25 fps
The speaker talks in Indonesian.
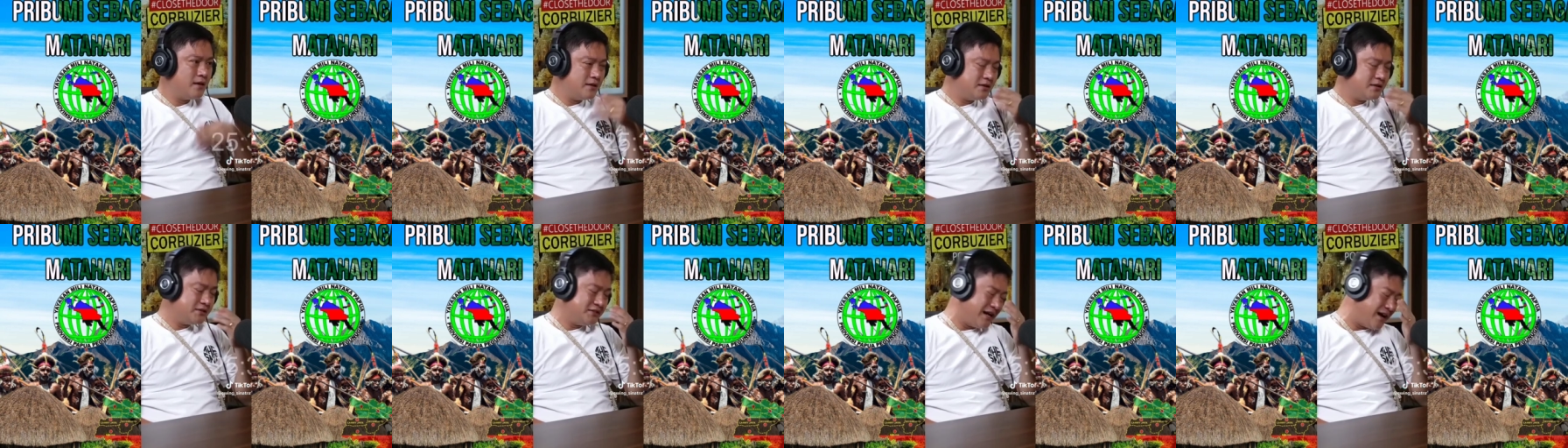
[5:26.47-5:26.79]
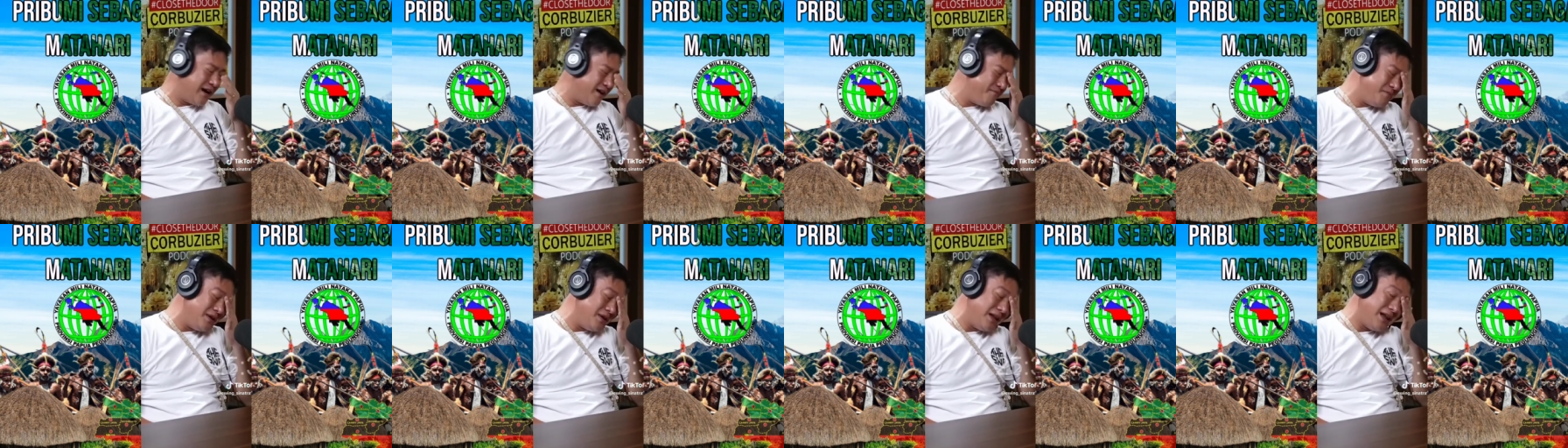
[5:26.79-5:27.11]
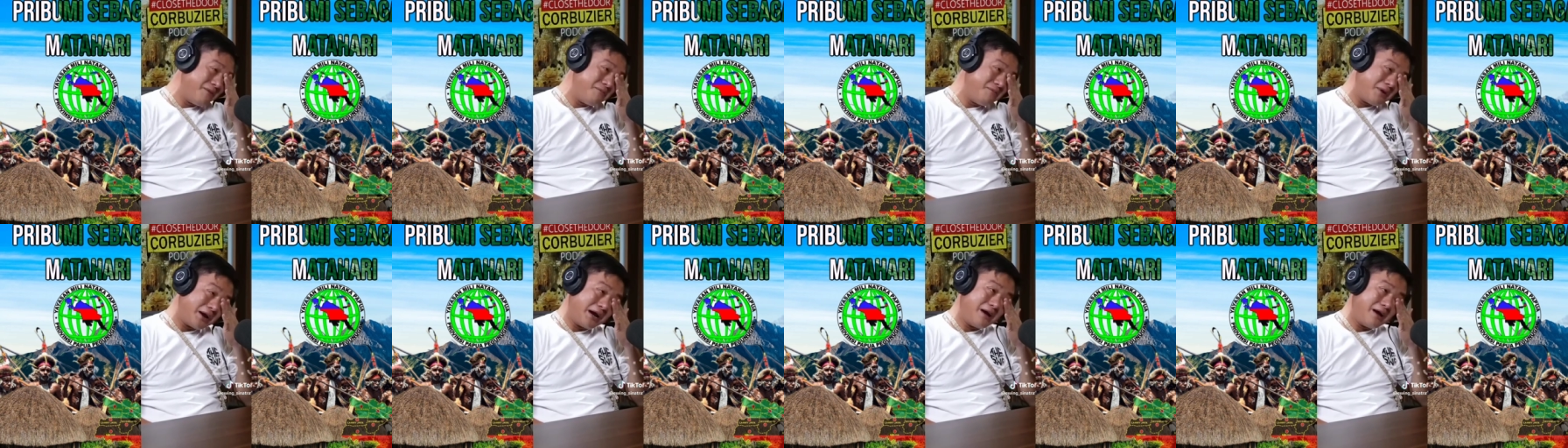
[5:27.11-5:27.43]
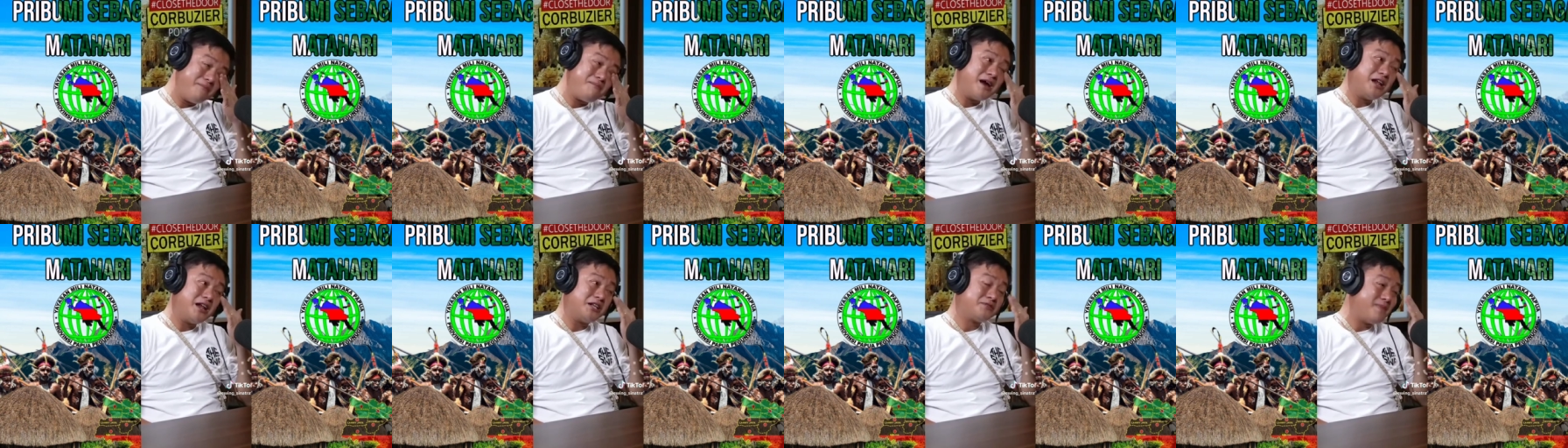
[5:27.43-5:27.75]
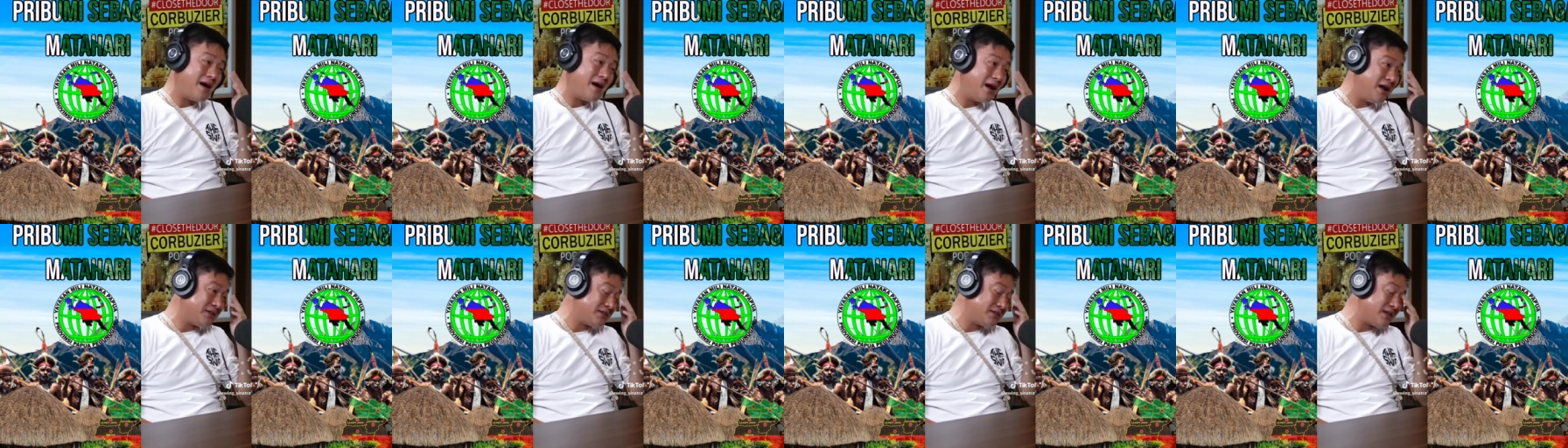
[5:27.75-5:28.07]
jangan bilang mereka
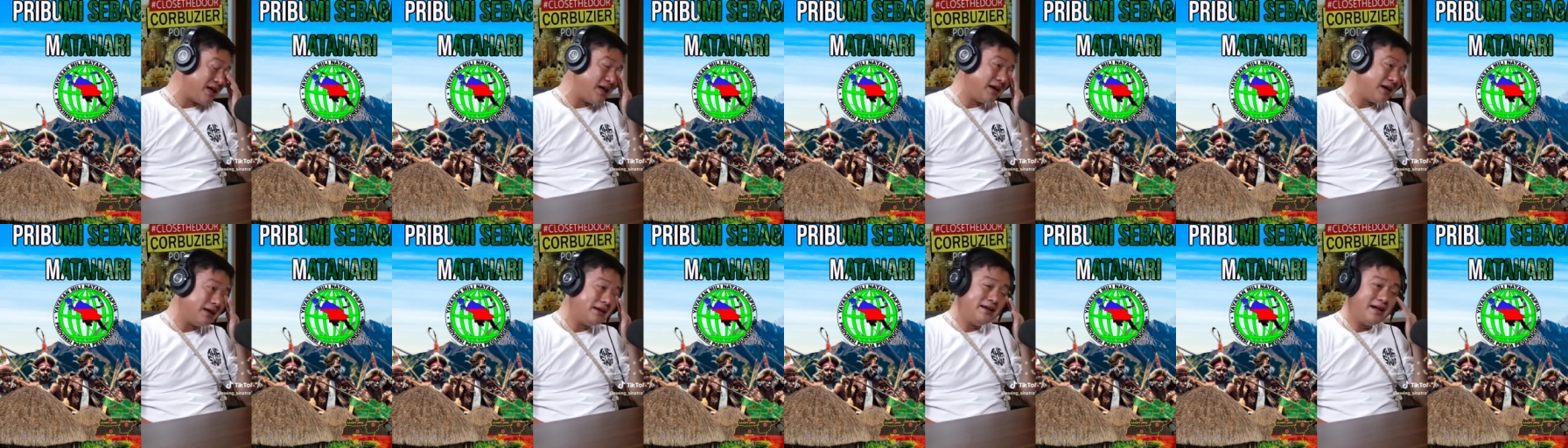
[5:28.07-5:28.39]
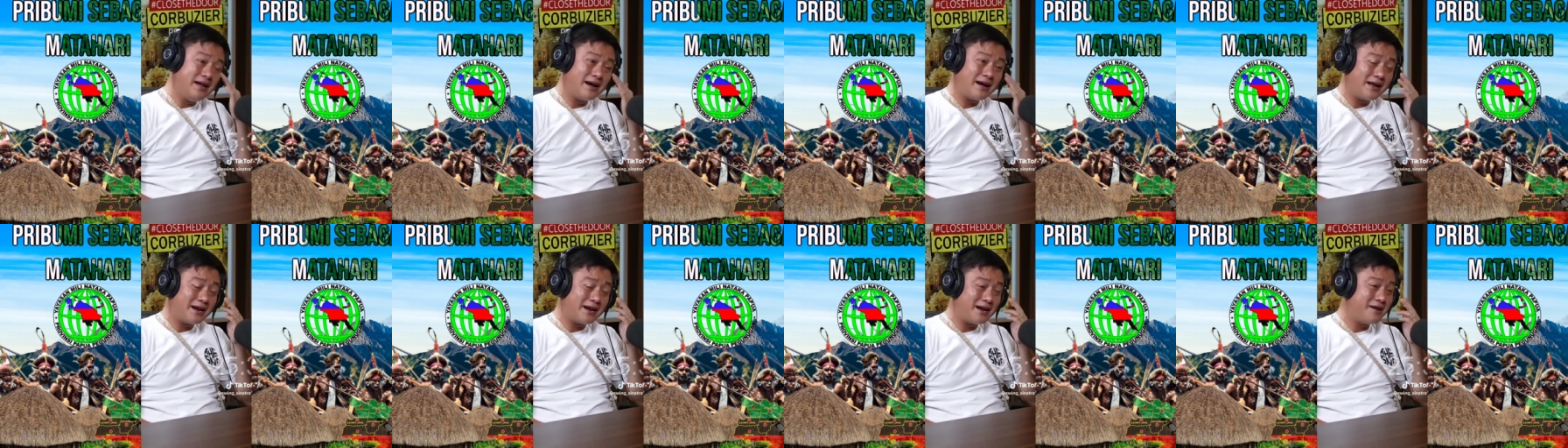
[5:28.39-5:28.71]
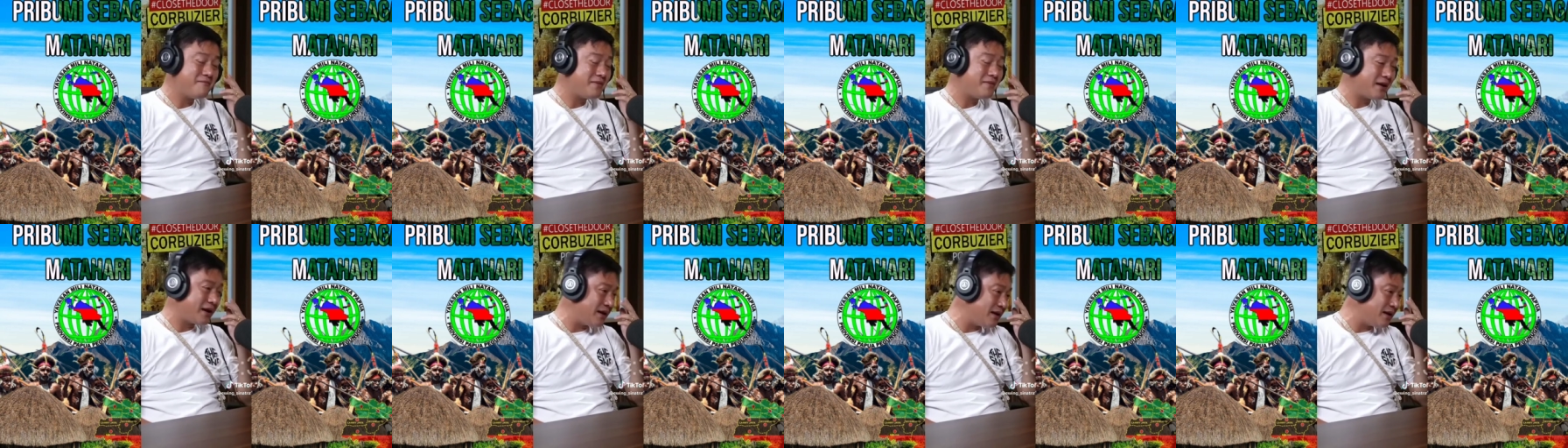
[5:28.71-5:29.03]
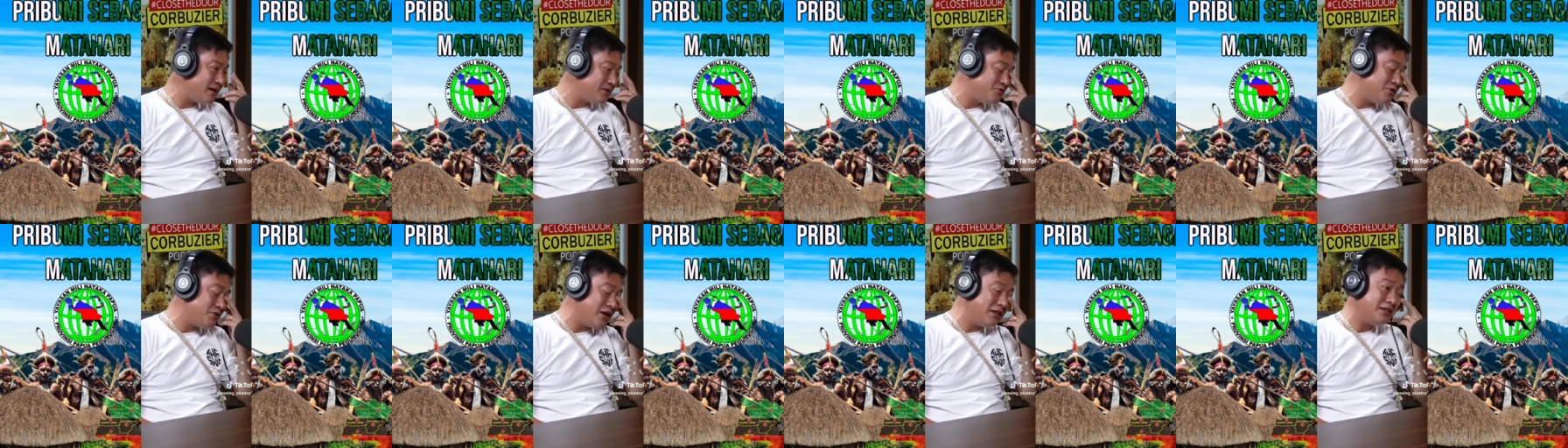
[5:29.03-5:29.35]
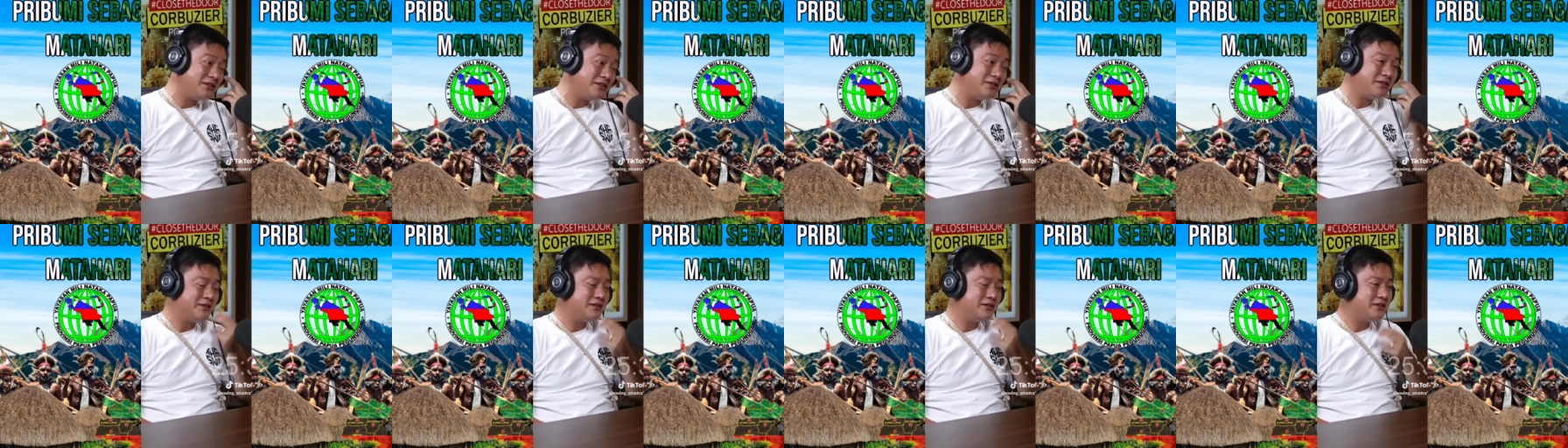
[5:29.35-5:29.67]
malas-malasan ya karena mereka
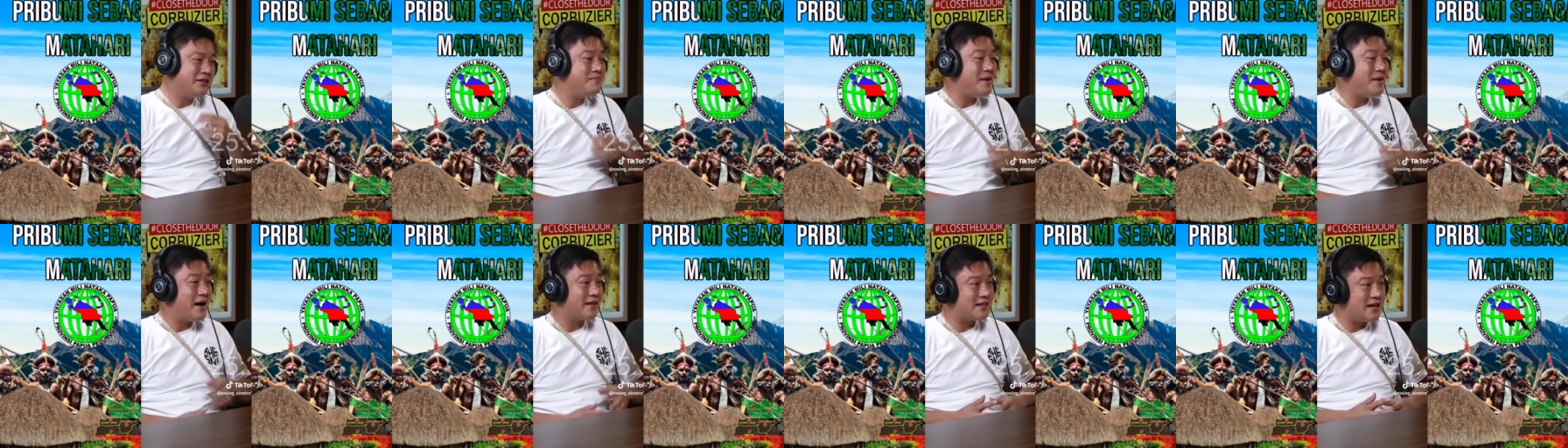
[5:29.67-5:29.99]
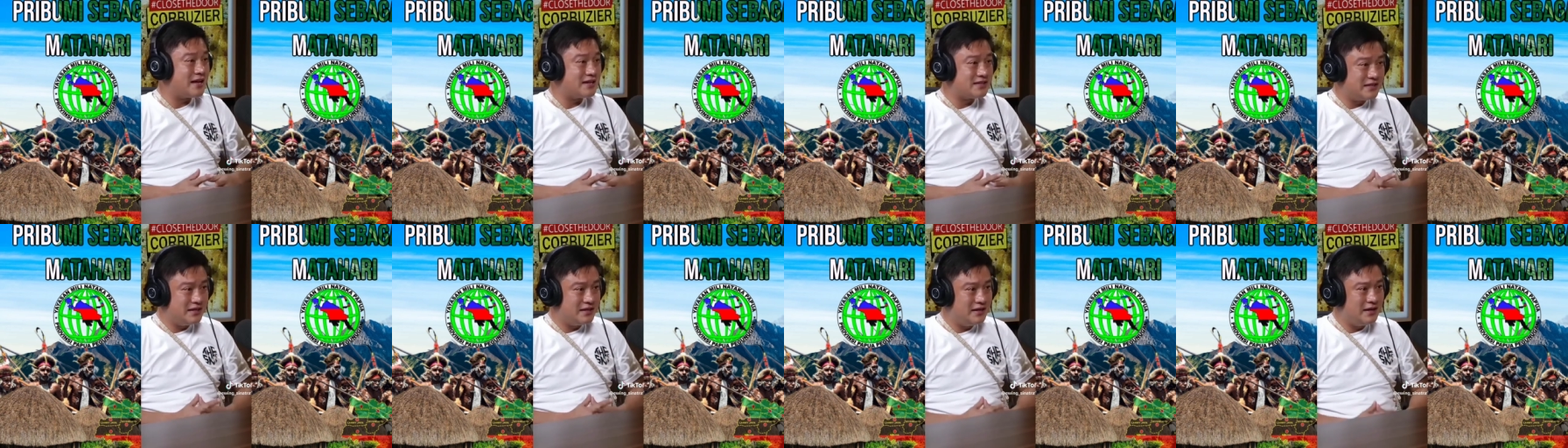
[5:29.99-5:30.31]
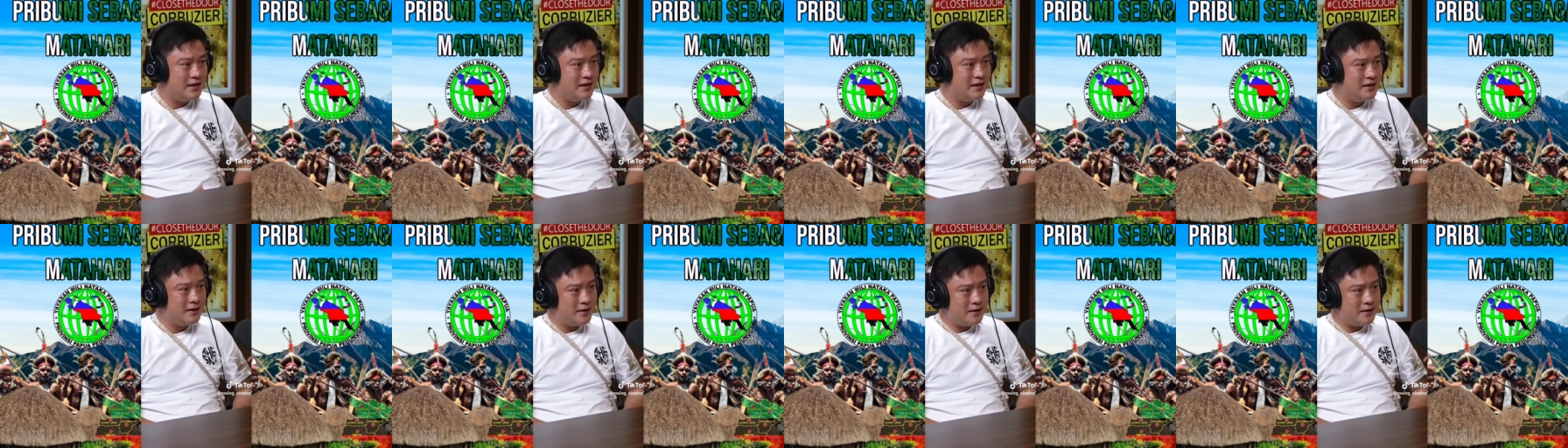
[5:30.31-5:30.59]
juga dibatasi